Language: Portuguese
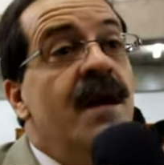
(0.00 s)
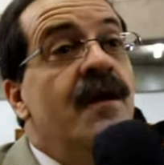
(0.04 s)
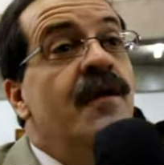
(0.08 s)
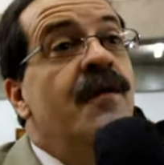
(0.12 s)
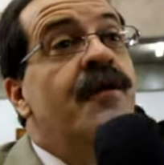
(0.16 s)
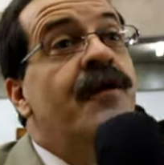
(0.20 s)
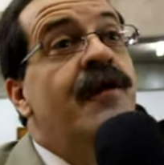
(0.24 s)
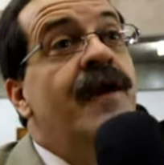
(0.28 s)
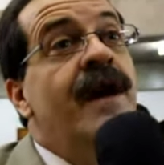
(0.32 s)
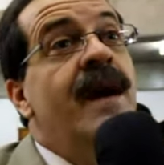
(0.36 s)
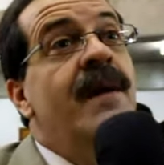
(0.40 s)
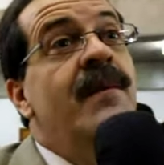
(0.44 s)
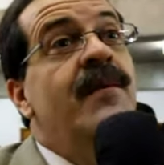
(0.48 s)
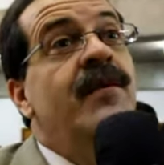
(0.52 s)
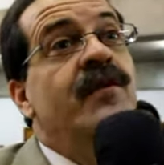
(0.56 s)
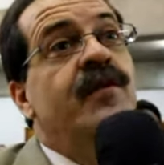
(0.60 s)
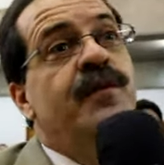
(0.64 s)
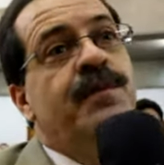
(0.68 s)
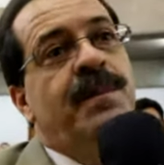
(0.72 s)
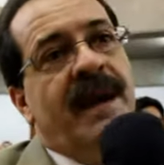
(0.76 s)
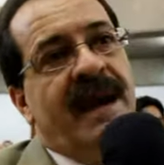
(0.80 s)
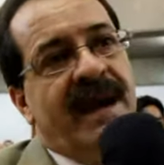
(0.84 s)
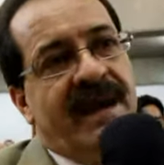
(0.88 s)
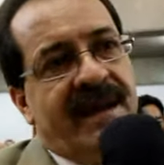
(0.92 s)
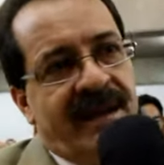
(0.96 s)

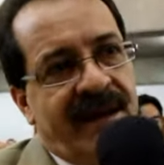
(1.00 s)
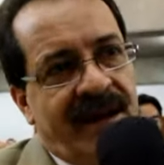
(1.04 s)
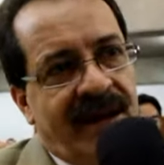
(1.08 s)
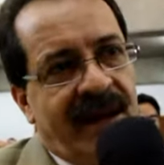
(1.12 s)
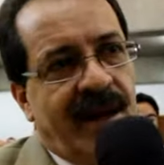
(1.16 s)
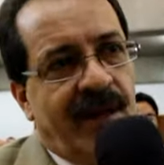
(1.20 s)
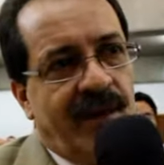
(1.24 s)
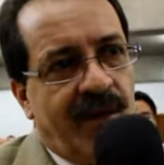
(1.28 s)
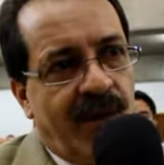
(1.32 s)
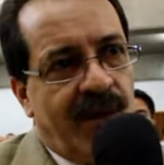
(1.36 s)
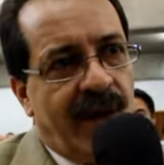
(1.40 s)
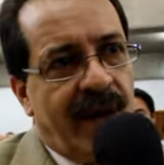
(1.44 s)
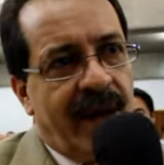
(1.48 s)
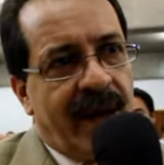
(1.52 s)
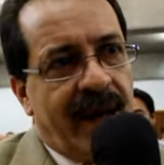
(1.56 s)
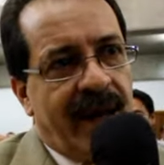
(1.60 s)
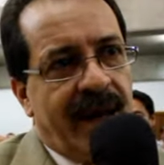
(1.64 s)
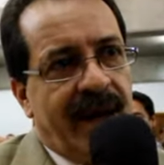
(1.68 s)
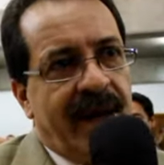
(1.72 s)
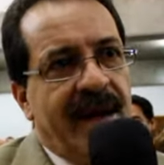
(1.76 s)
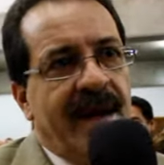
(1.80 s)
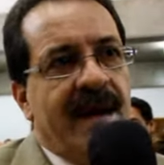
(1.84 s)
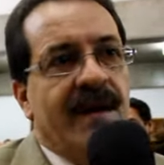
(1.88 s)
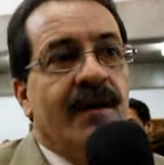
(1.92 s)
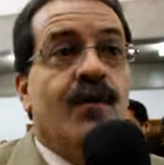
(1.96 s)
Vamos partir
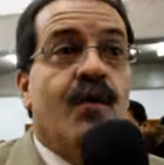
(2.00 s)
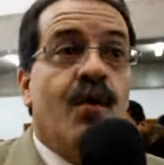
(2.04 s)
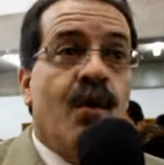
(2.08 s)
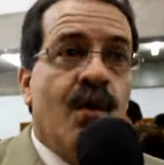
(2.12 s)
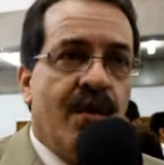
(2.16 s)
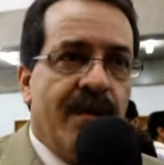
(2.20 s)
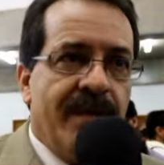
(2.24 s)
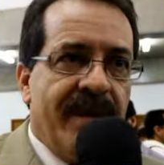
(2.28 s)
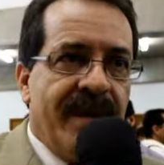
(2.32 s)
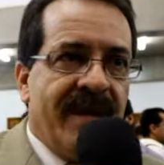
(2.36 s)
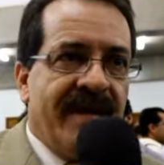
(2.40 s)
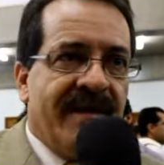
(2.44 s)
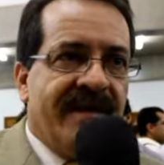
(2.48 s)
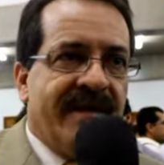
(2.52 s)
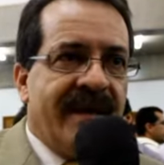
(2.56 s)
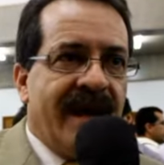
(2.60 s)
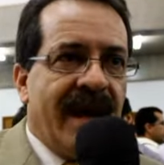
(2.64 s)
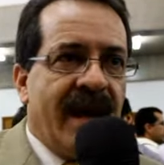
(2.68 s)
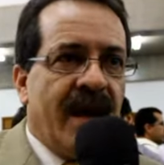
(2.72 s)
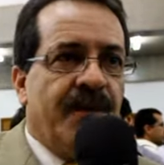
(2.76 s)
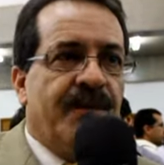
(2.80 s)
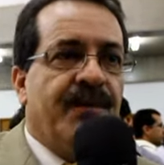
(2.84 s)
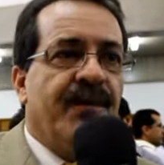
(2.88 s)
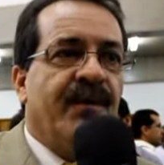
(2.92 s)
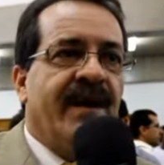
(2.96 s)
agora com o
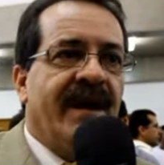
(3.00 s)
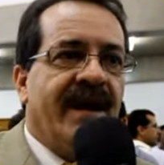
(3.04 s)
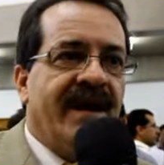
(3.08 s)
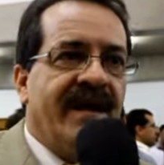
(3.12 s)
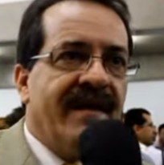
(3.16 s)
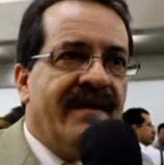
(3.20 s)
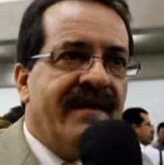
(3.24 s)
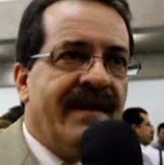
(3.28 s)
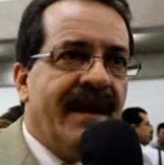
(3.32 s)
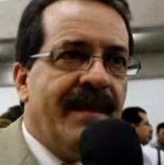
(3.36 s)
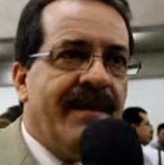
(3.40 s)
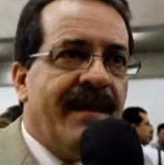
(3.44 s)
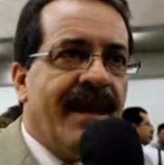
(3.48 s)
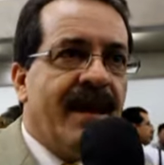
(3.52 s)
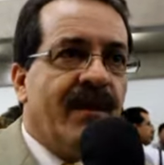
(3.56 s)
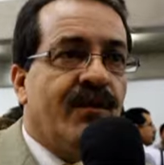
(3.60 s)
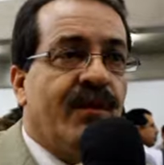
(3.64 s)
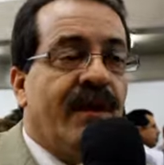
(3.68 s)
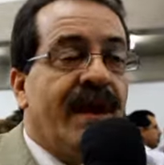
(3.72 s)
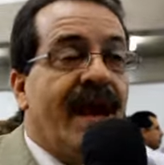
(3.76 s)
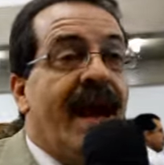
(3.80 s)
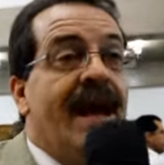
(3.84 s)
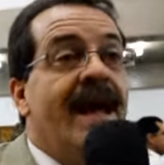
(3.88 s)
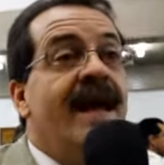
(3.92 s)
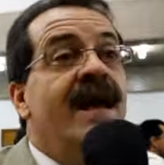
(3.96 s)
Ministério para o
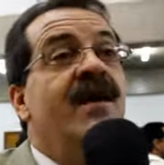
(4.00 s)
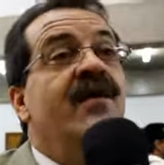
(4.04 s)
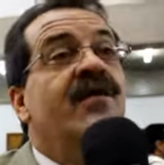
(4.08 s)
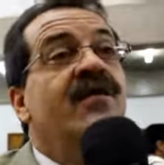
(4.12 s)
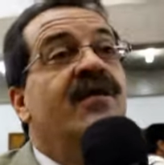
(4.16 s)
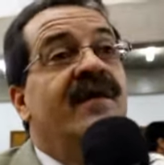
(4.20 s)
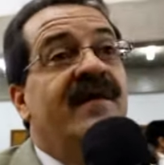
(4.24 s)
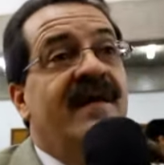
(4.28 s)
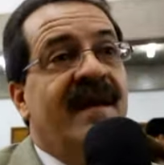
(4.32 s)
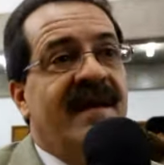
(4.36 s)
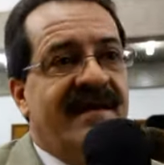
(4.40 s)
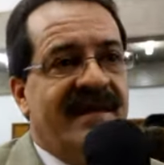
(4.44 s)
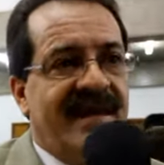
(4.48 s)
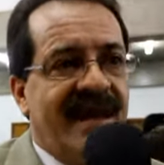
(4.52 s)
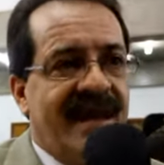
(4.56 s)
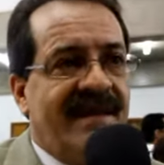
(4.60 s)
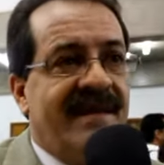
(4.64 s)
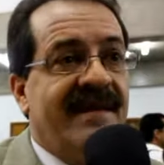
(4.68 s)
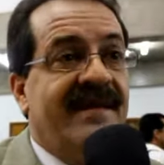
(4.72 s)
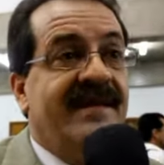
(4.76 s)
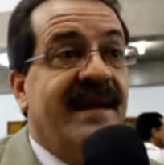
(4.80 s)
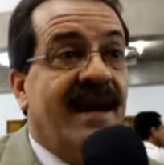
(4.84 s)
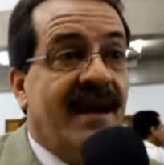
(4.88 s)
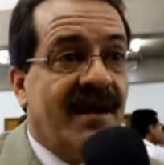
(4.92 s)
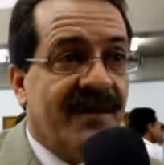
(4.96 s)
credenciamento e a ISO
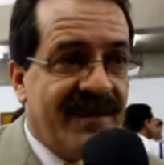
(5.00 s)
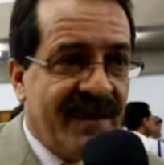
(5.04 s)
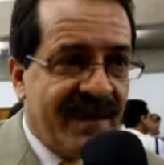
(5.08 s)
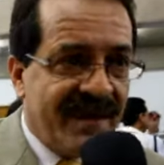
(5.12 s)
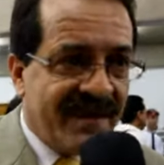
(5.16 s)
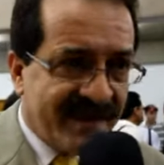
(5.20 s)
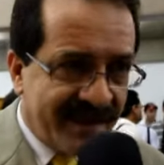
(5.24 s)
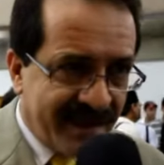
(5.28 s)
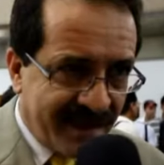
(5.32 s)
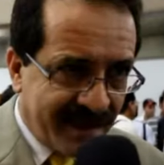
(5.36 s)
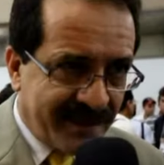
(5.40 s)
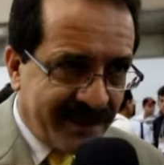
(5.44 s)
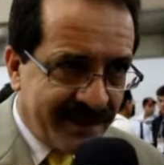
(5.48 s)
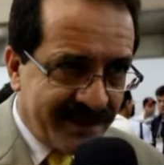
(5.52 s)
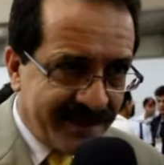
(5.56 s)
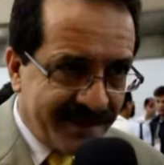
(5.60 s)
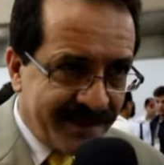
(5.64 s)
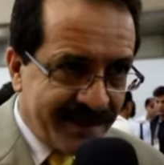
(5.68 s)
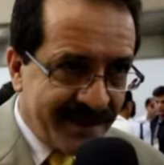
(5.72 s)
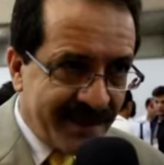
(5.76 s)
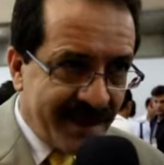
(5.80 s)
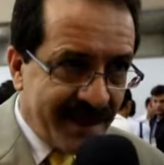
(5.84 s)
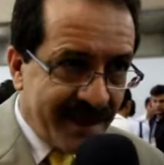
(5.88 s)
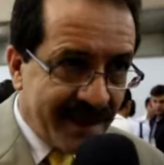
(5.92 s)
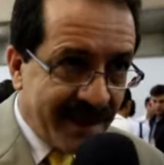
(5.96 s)
17025
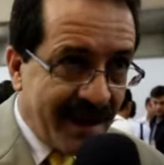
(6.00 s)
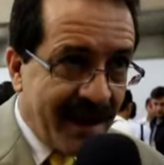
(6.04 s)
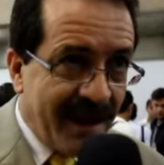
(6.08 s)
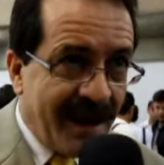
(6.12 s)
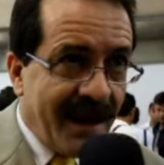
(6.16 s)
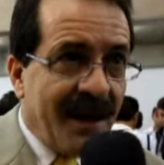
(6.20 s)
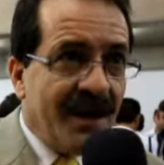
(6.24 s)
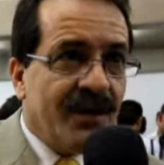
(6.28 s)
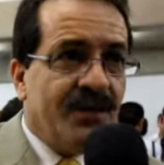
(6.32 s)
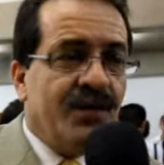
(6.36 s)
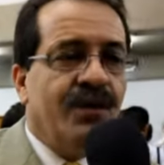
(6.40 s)
né?